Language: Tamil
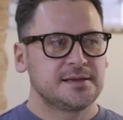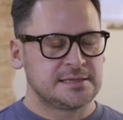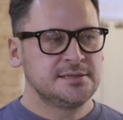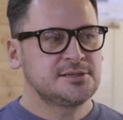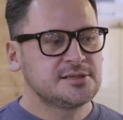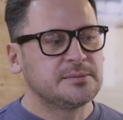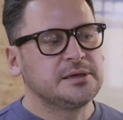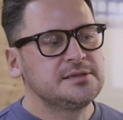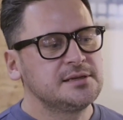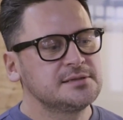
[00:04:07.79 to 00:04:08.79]
எனக்கு
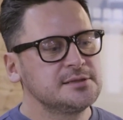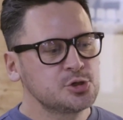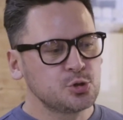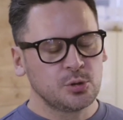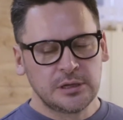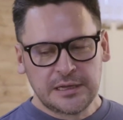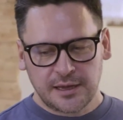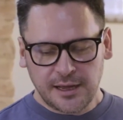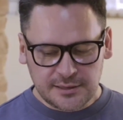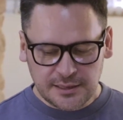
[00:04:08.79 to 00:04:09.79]
நடந்த விஷயத்தை நான்
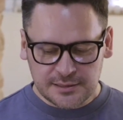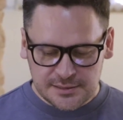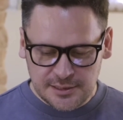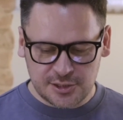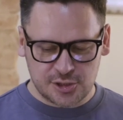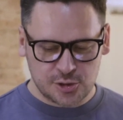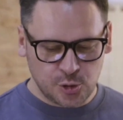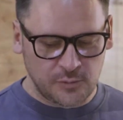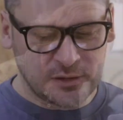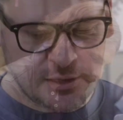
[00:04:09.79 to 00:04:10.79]
உங்களுக்கு உதாரணமாக
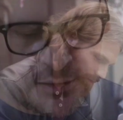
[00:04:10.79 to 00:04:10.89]
சொல்கிறேன்